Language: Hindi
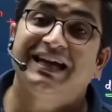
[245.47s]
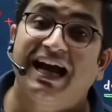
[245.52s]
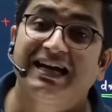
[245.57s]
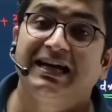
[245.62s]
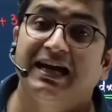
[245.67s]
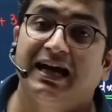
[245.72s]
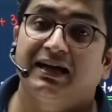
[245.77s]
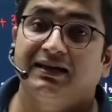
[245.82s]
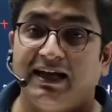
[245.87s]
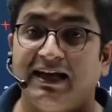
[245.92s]
टेक
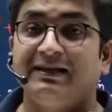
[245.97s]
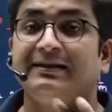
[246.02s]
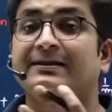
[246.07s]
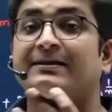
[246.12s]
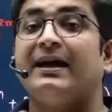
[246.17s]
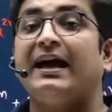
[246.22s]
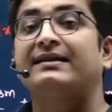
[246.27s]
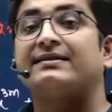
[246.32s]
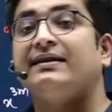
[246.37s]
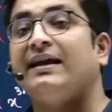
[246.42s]
दिस एज एन
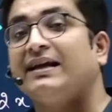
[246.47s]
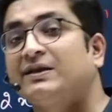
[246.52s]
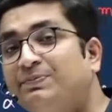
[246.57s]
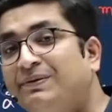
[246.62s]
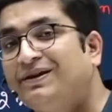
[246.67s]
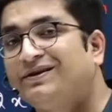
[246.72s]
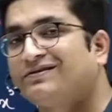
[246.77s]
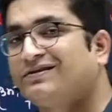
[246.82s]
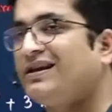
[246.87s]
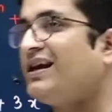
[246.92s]
एक्सपीरियंस की हाँ
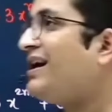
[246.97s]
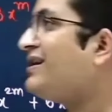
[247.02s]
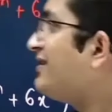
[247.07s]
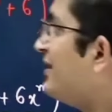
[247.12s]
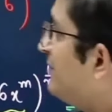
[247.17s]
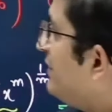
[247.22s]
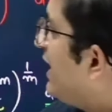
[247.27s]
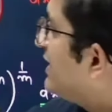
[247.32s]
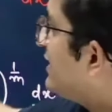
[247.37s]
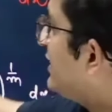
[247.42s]
सर हमने ऐसा किया
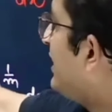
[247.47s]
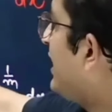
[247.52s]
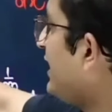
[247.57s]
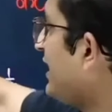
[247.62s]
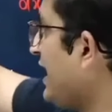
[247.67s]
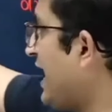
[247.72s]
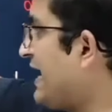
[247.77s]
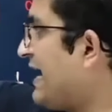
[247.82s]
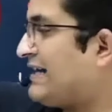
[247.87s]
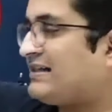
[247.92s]
कि एक एक्स की
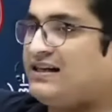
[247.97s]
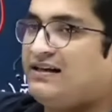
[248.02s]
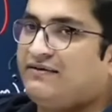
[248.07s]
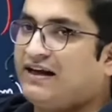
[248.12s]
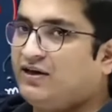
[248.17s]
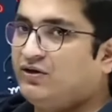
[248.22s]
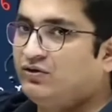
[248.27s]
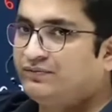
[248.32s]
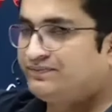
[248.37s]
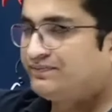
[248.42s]
वैल्यू
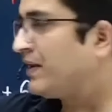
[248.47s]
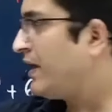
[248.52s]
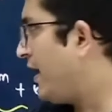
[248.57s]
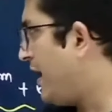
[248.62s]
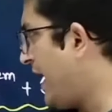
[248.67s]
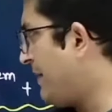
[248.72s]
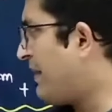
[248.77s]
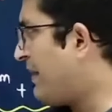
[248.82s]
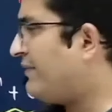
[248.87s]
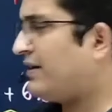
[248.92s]
एक पावर
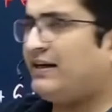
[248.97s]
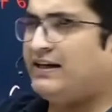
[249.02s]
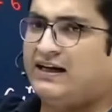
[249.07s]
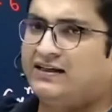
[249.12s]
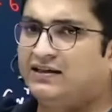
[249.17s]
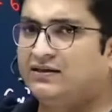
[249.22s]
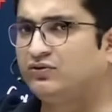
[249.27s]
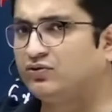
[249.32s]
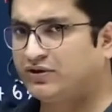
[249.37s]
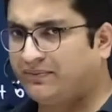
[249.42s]
निकालकर दूसरे
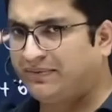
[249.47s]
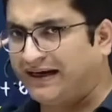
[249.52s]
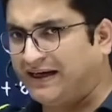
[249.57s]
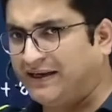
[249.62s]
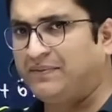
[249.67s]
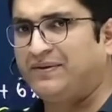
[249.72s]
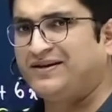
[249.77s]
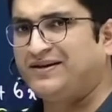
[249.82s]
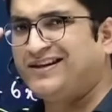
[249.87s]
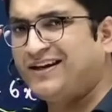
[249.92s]
ब्रैकेट में भेजी है
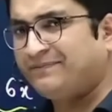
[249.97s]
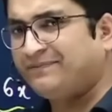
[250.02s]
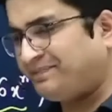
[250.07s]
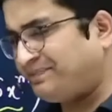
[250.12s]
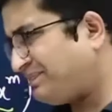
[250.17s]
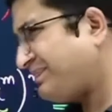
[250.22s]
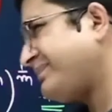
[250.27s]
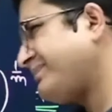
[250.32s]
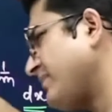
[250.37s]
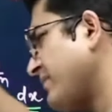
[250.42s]

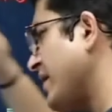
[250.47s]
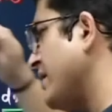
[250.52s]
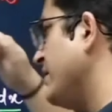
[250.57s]
किसके